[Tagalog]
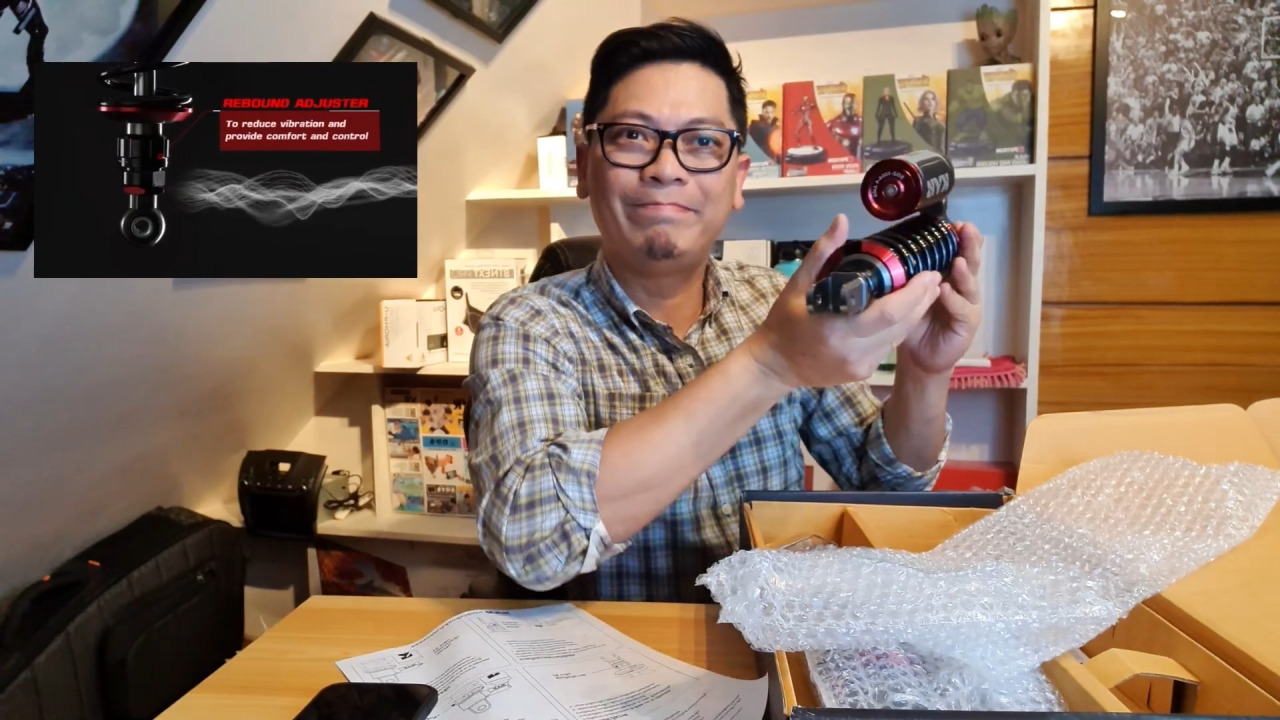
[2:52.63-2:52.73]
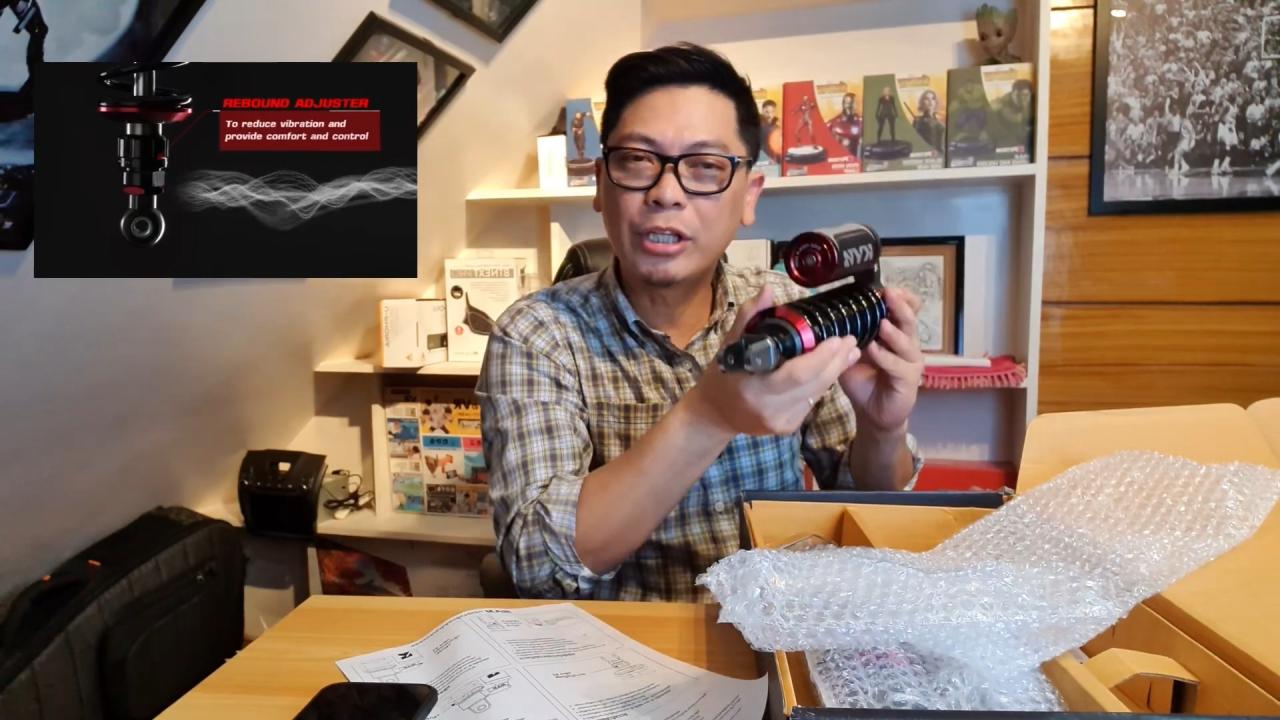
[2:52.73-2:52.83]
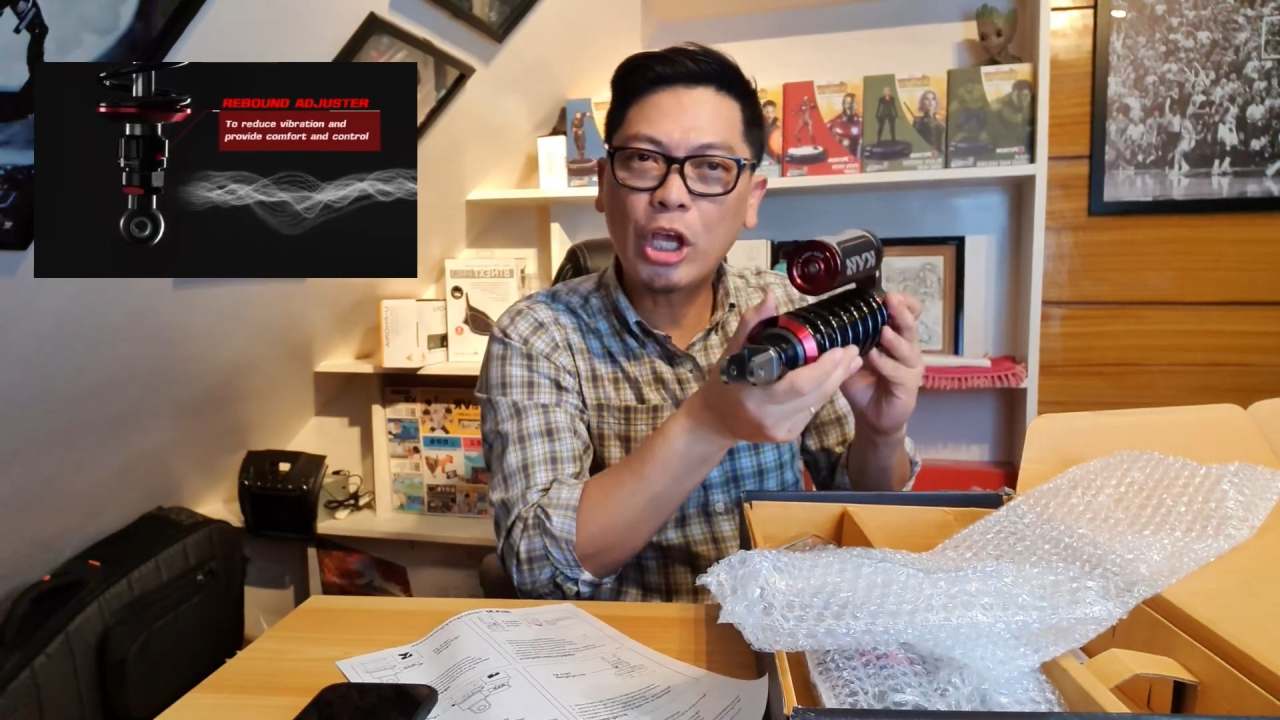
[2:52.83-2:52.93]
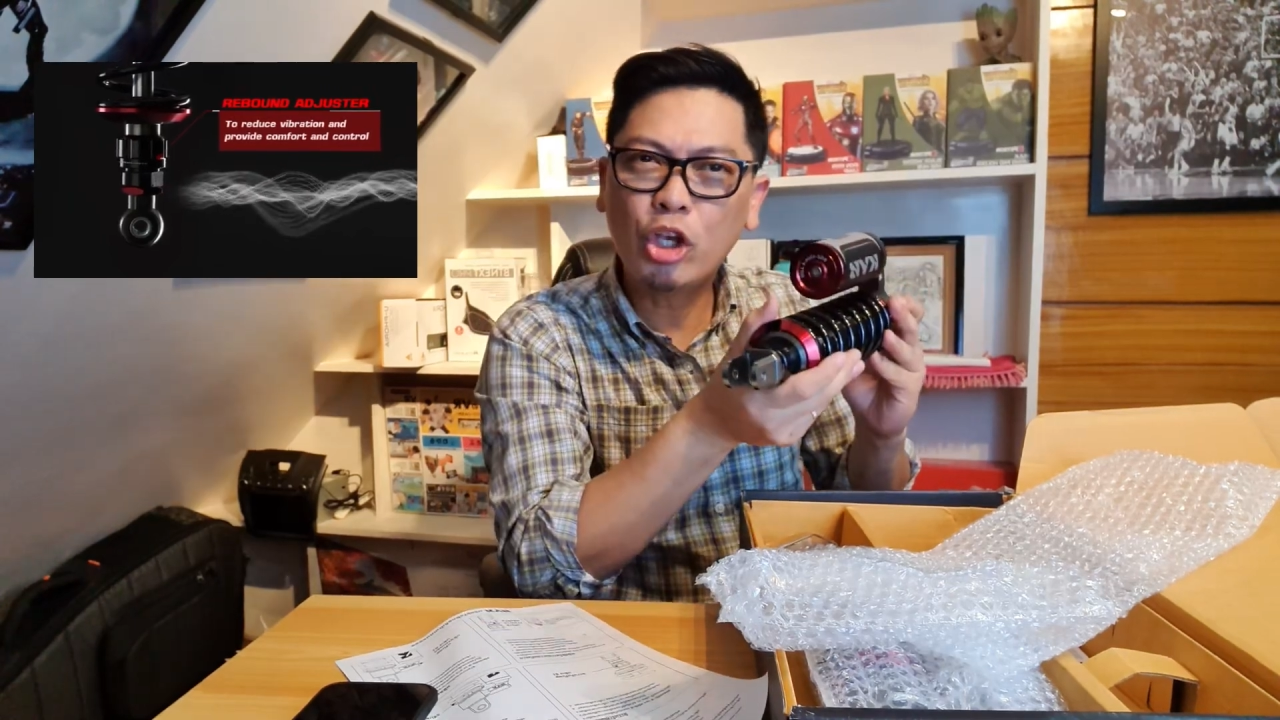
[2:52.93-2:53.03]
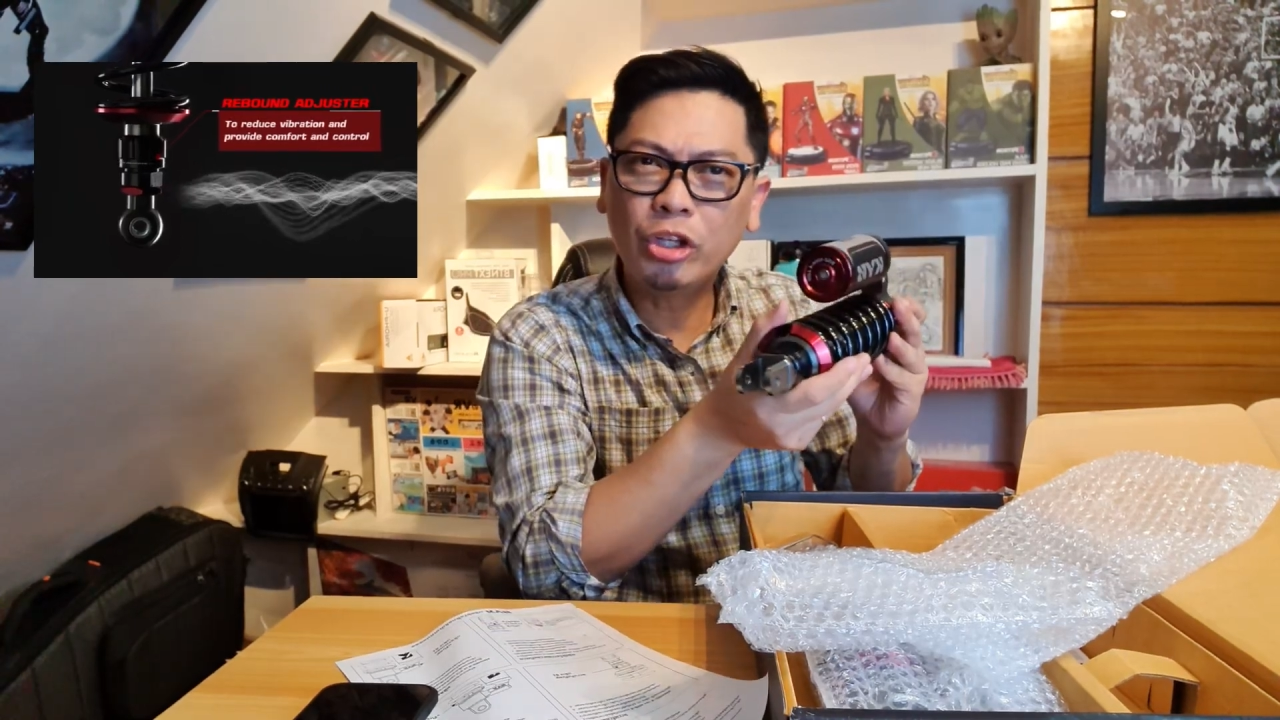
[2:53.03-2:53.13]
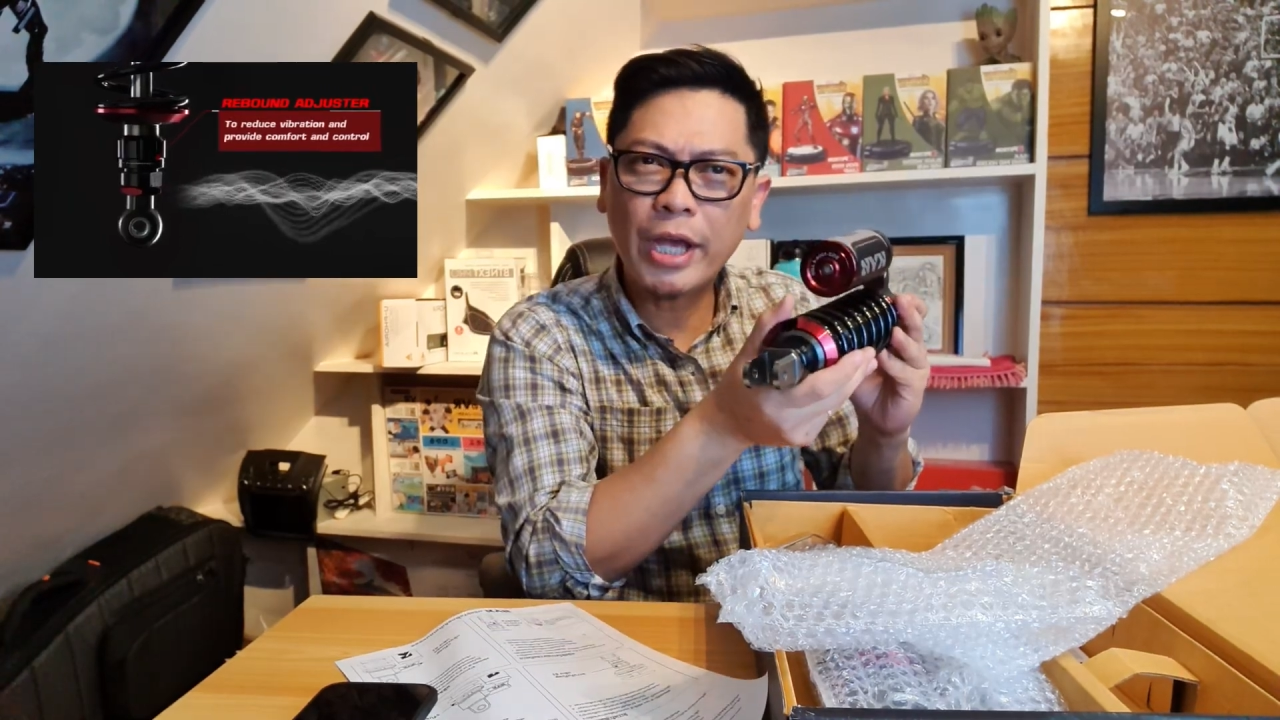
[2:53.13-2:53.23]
Hintayin niyo